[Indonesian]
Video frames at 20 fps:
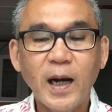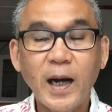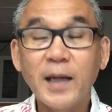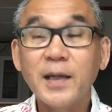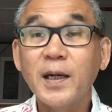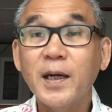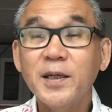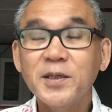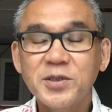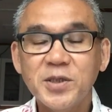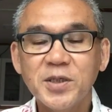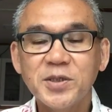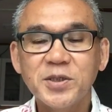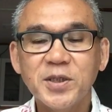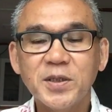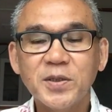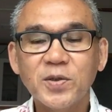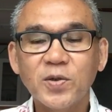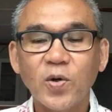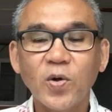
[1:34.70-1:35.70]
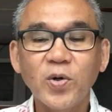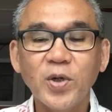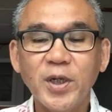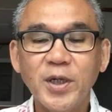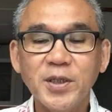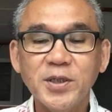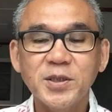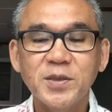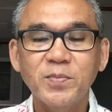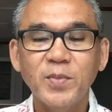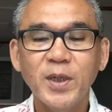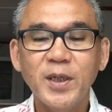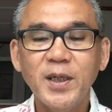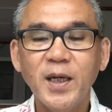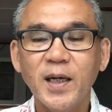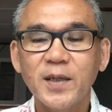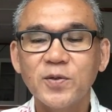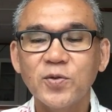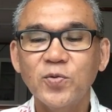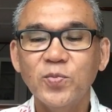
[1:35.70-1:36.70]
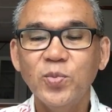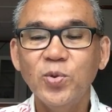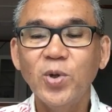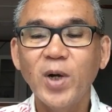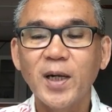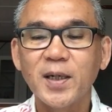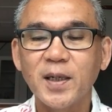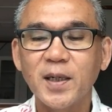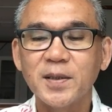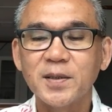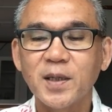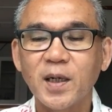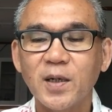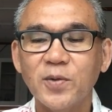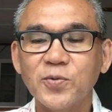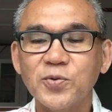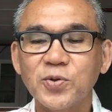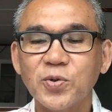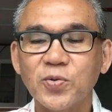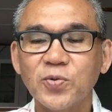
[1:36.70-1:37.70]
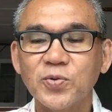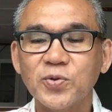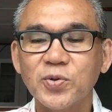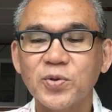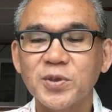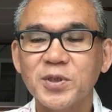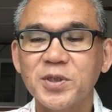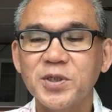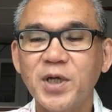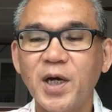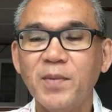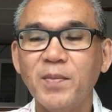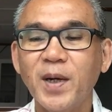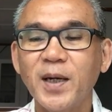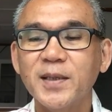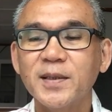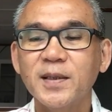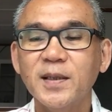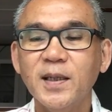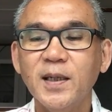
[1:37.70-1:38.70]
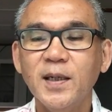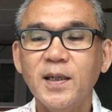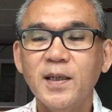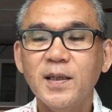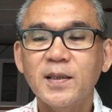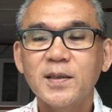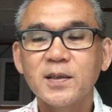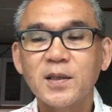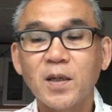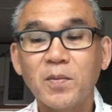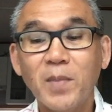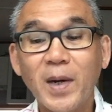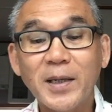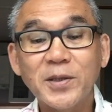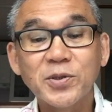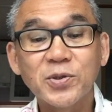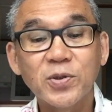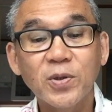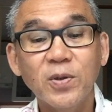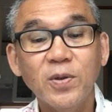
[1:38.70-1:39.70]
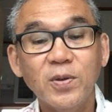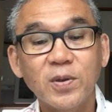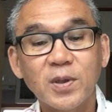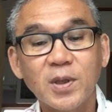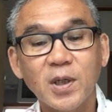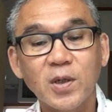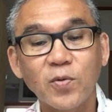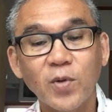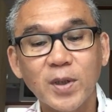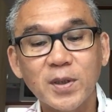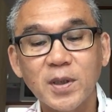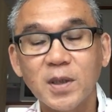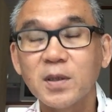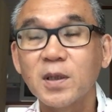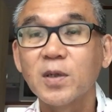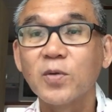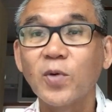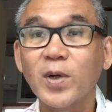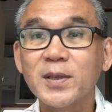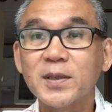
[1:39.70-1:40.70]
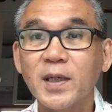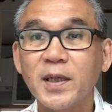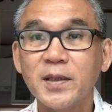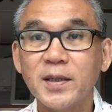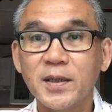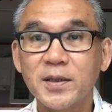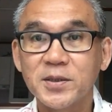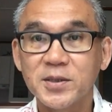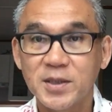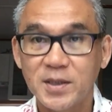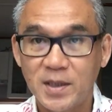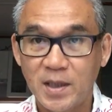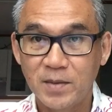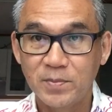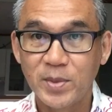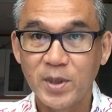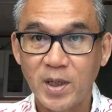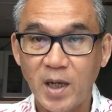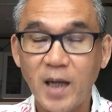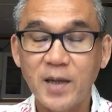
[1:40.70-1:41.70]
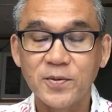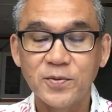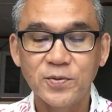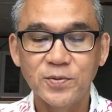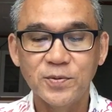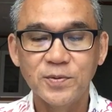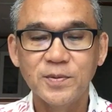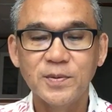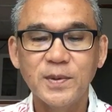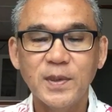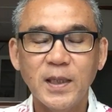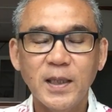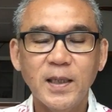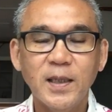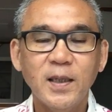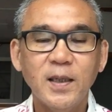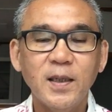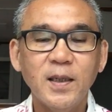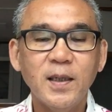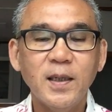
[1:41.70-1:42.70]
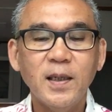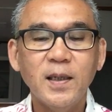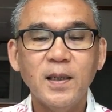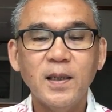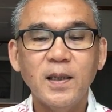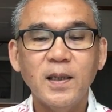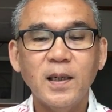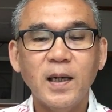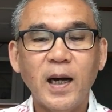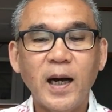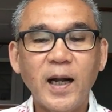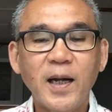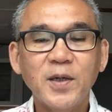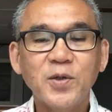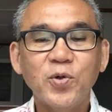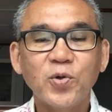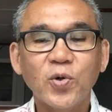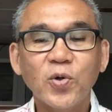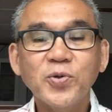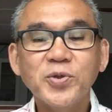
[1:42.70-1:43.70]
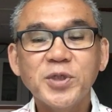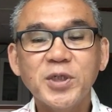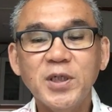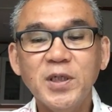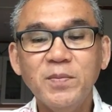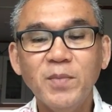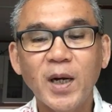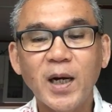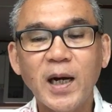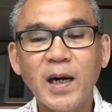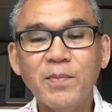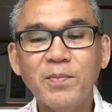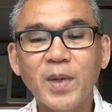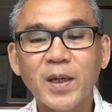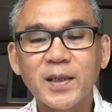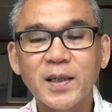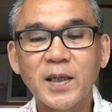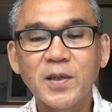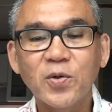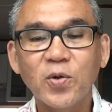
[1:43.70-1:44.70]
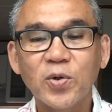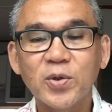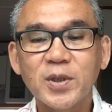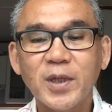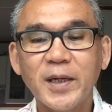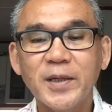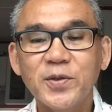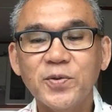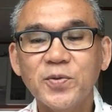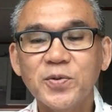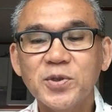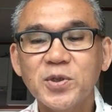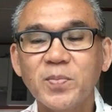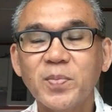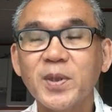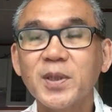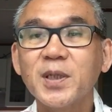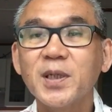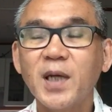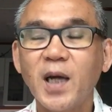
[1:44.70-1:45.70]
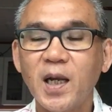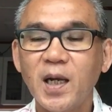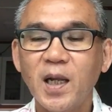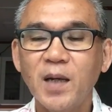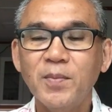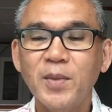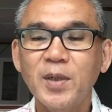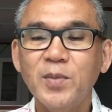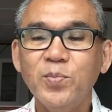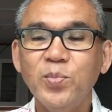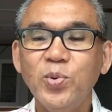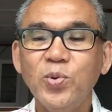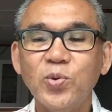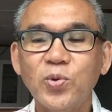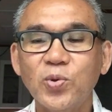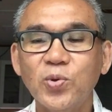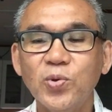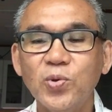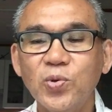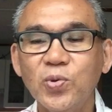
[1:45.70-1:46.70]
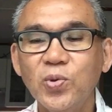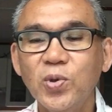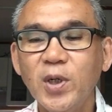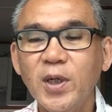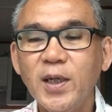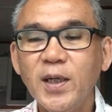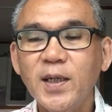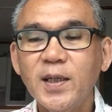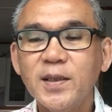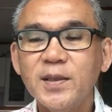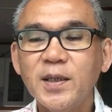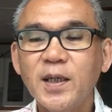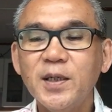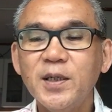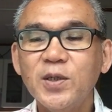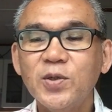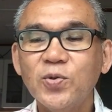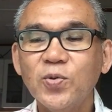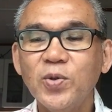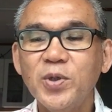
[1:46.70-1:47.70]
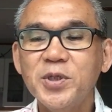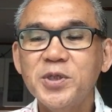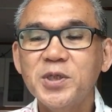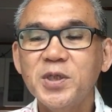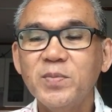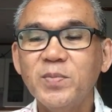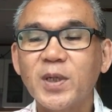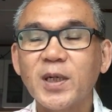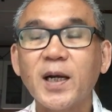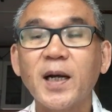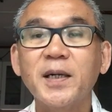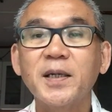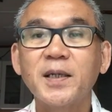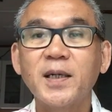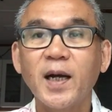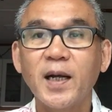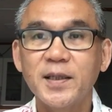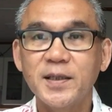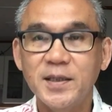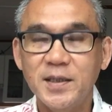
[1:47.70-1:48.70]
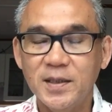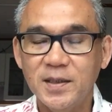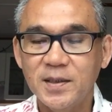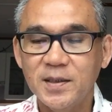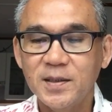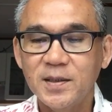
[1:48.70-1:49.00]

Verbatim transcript: Analisis sinkronis melihat hubungan antara unsur-unsur sejaman, termasuk kekuatan-kekuatan yang sedang berlaku. Aldo Rossi menggambarkan kota itu seperti halaman buku yang ditulisi berkali-kali,